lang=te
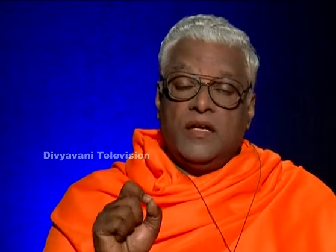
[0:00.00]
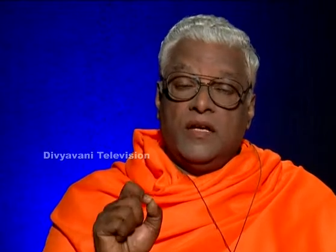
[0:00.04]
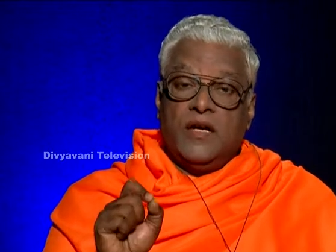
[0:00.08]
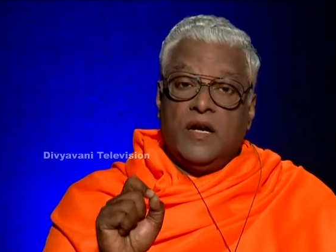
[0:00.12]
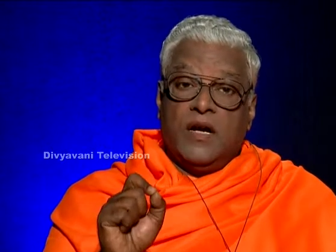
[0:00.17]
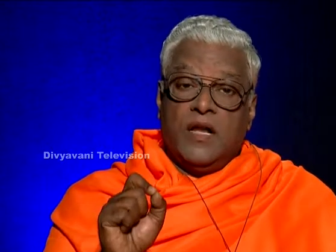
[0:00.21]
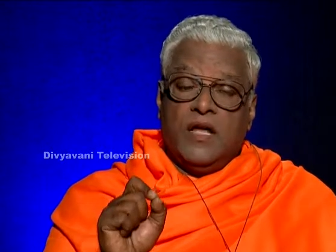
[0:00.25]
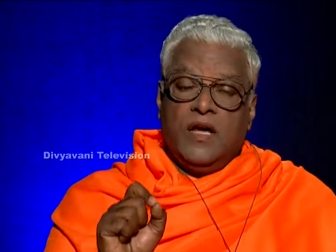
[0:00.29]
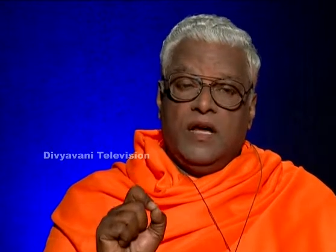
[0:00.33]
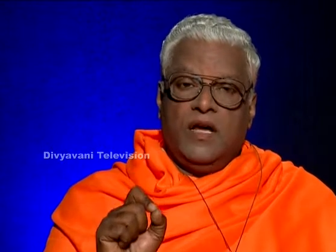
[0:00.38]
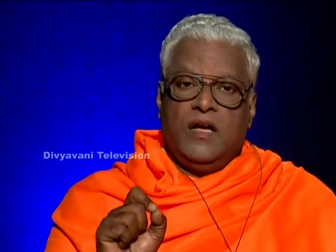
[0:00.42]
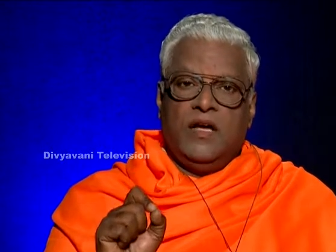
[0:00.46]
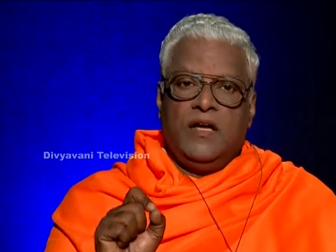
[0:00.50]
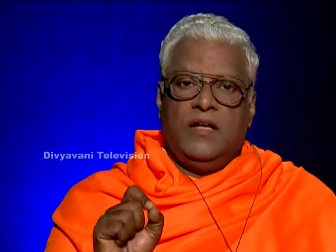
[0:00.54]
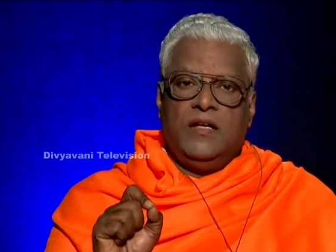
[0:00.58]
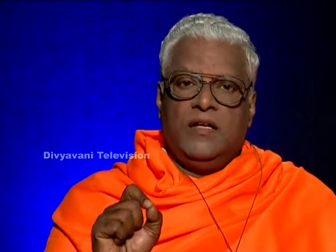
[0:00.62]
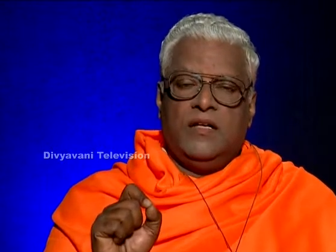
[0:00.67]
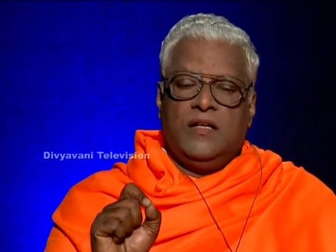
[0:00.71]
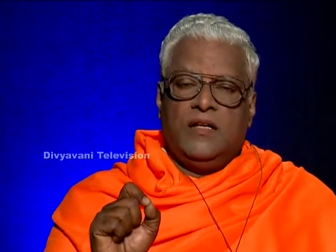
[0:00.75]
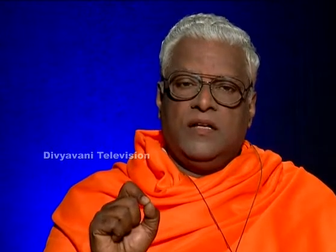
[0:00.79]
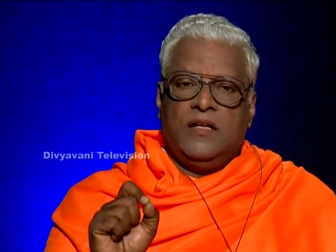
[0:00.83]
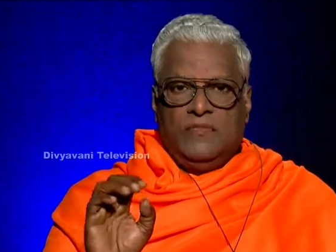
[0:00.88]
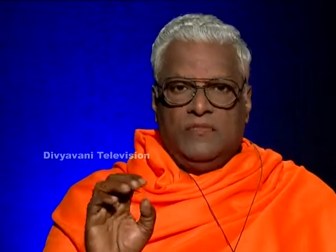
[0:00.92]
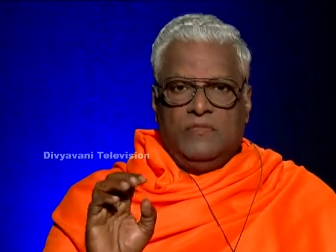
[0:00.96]
ఇక్కడ
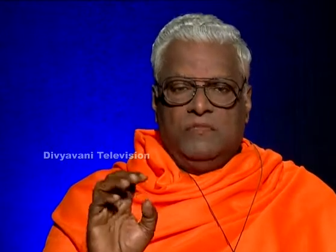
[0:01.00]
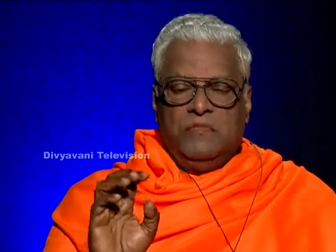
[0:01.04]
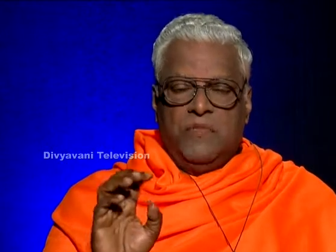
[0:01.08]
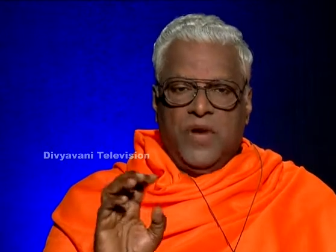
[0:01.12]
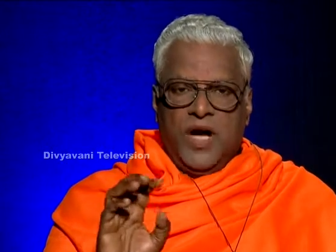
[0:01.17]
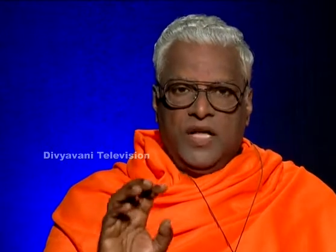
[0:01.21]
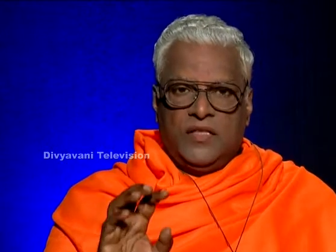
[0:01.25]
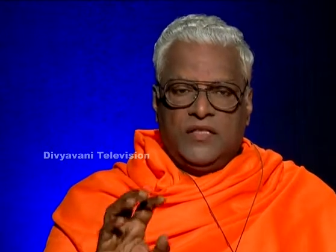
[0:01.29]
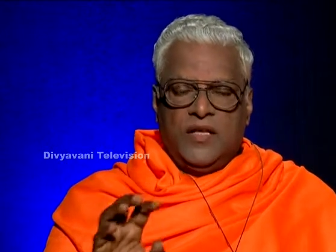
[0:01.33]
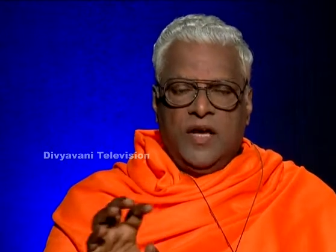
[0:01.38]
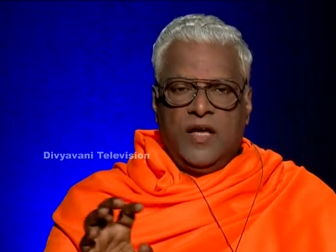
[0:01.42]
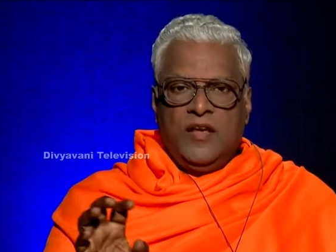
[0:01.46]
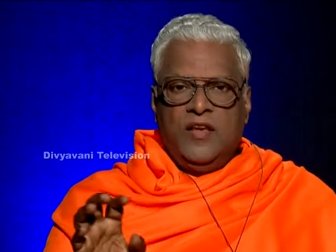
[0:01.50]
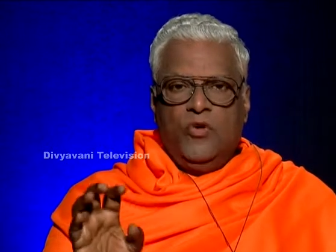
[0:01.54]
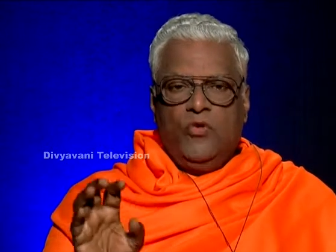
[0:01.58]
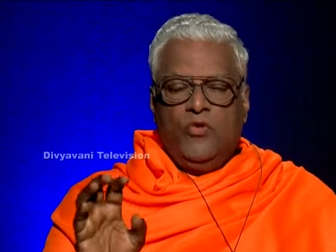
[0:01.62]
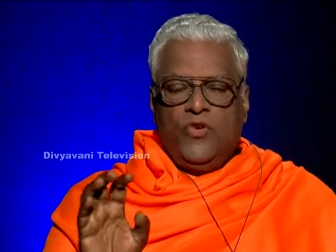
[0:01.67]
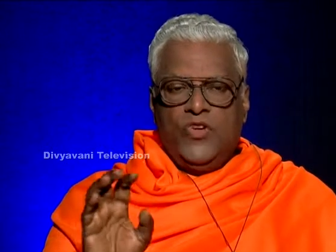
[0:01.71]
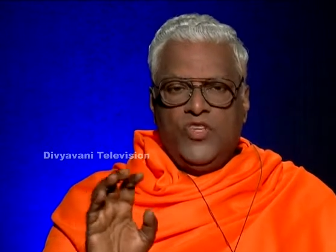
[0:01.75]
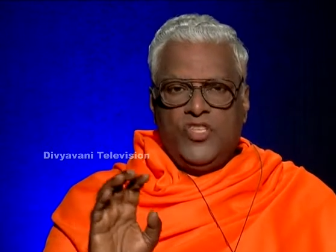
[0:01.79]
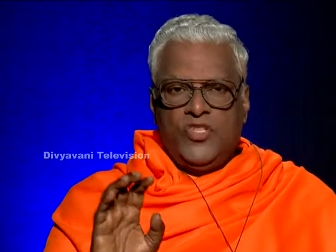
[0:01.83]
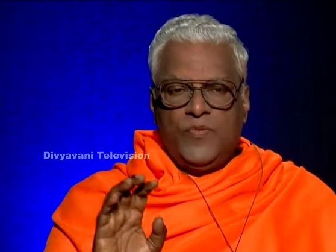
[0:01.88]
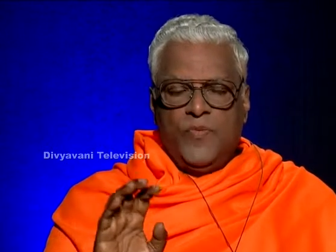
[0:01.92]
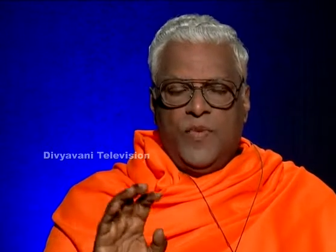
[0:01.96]
మతాన్ని
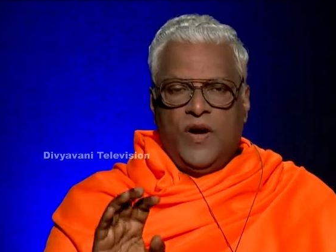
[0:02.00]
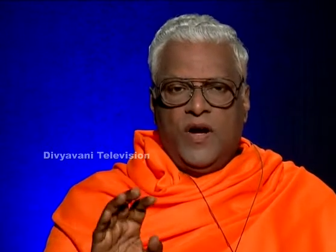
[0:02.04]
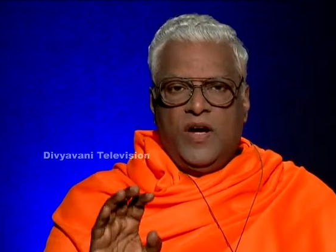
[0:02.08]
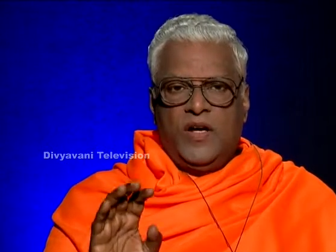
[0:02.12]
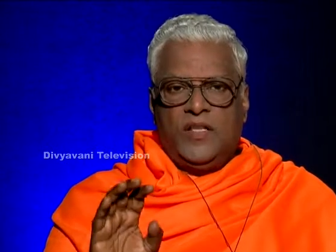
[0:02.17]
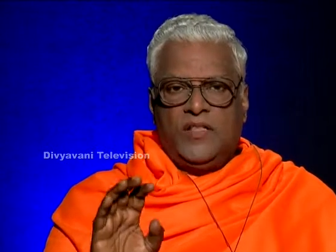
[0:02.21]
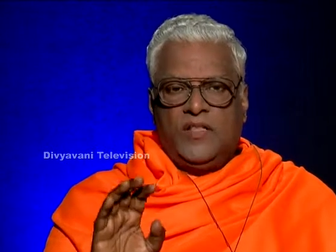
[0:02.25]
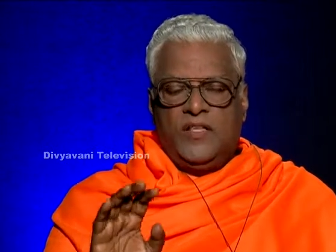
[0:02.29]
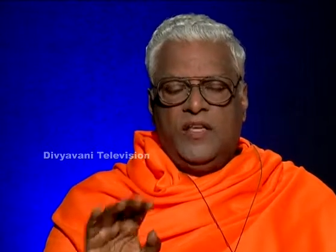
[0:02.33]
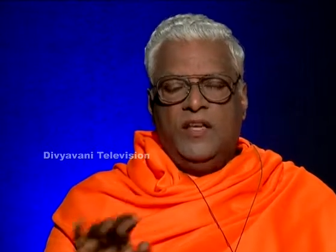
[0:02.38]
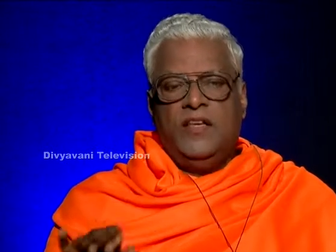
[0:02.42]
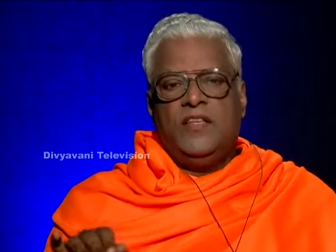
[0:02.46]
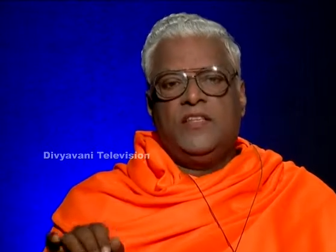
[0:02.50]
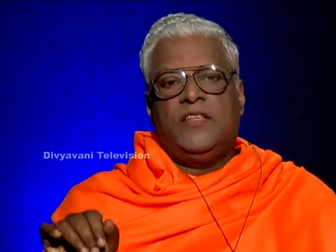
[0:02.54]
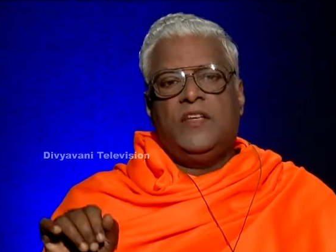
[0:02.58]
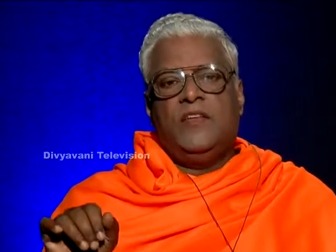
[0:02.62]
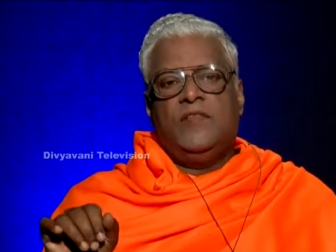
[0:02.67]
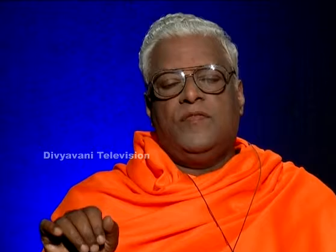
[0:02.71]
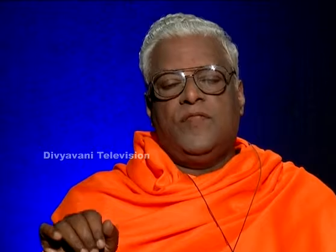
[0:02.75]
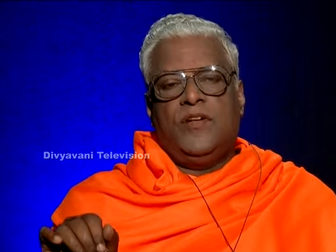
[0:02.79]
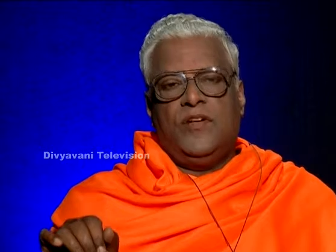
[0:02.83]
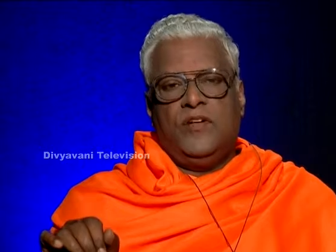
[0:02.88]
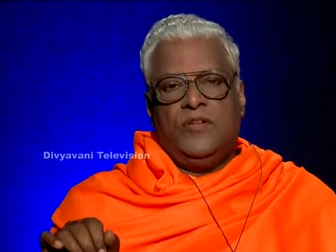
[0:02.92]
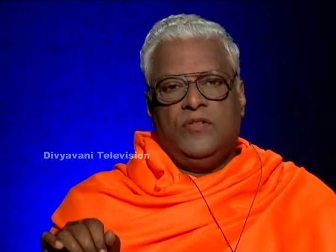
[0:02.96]
గురించి బాగా
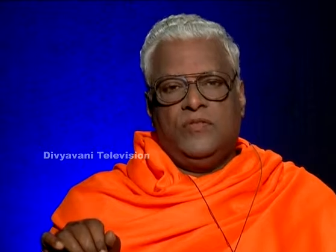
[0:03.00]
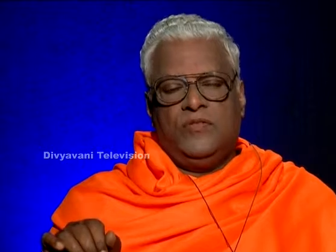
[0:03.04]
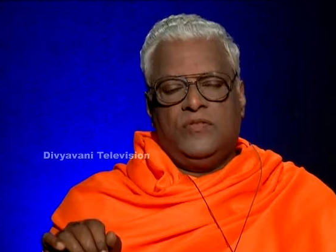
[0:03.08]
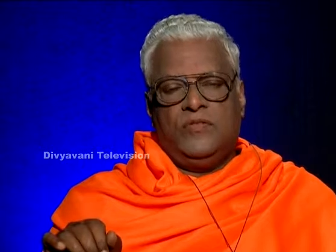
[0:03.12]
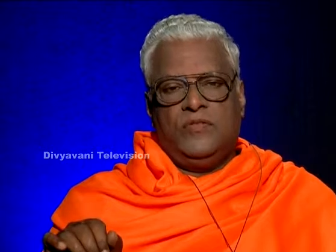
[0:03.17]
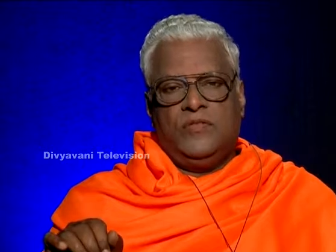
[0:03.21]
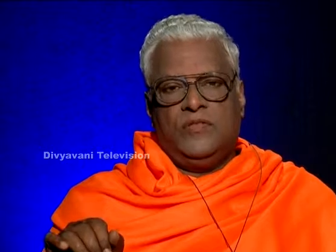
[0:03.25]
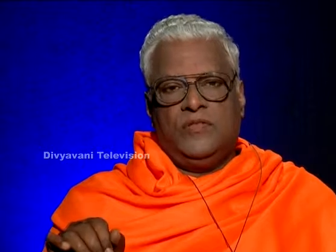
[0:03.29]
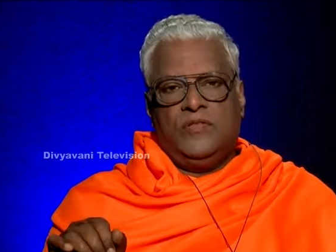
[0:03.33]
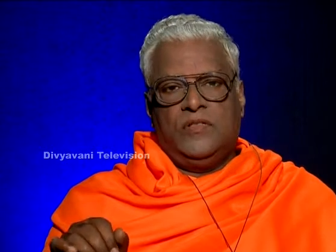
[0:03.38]
తెలిసిన వాళ్ళు